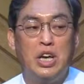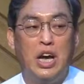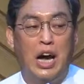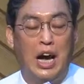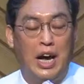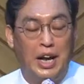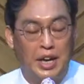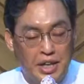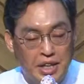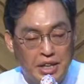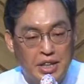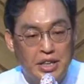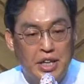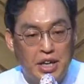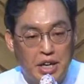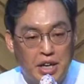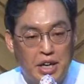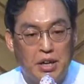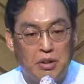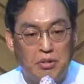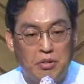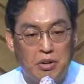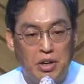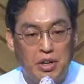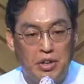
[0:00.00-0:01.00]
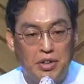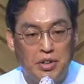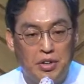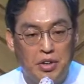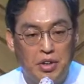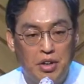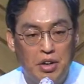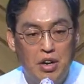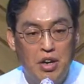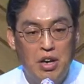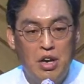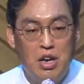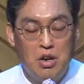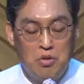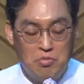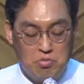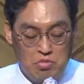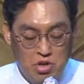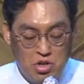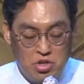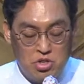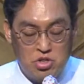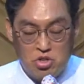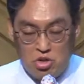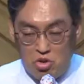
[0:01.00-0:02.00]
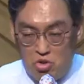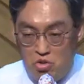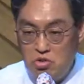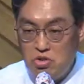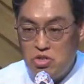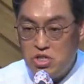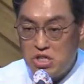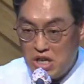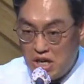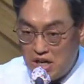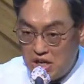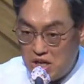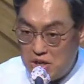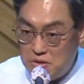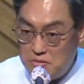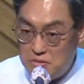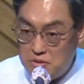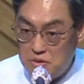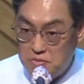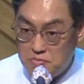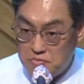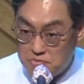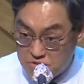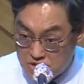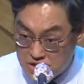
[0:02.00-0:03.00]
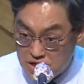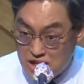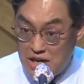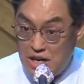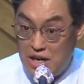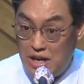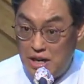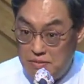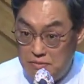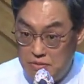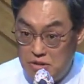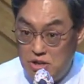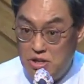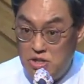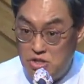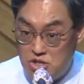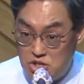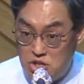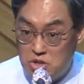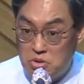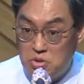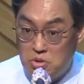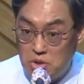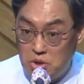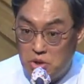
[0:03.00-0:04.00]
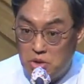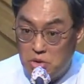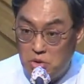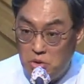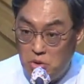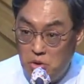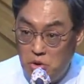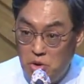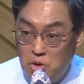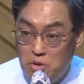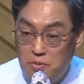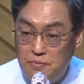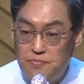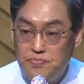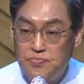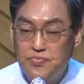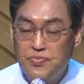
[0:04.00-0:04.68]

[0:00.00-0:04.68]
않았다라고 하는 거예요. 물론 총책임은 부살레이 지고 있고